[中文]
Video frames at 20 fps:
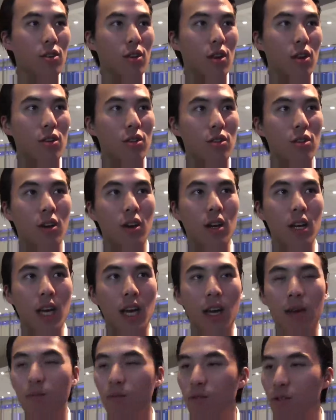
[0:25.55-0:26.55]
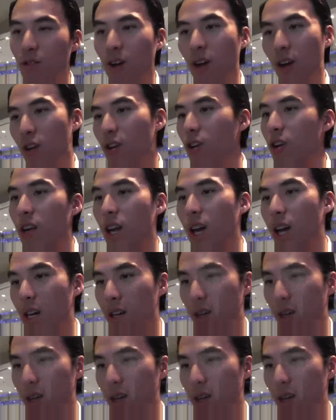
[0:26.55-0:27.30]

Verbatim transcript: 早前有传何猷启未婚